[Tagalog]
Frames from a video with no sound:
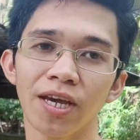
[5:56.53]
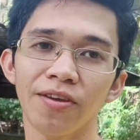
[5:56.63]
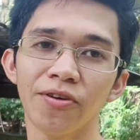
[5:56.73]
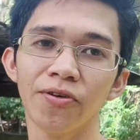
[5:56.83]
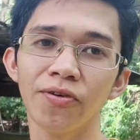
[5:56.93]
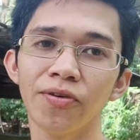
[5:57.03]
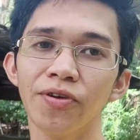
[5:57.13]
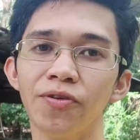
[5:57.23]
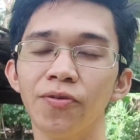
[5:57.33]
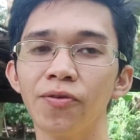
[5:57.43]
ko sa inyo
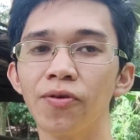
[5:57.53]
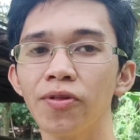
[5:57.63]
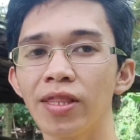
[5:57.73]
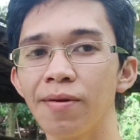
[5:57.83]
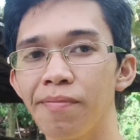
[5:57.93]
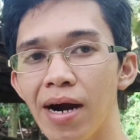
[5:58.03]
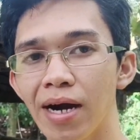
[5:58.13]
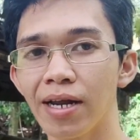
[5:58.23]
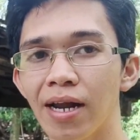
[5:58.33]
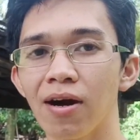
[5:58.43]
yung konting
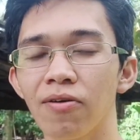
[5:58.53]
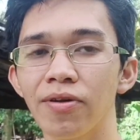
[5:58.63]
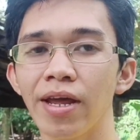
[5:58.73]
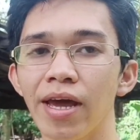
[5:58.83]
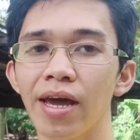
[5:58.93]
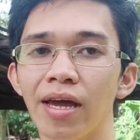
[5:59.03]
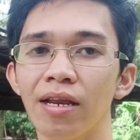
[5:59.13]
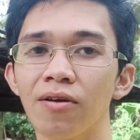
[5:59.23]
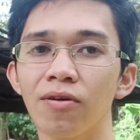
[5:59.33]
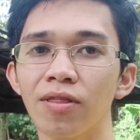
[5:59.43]
background and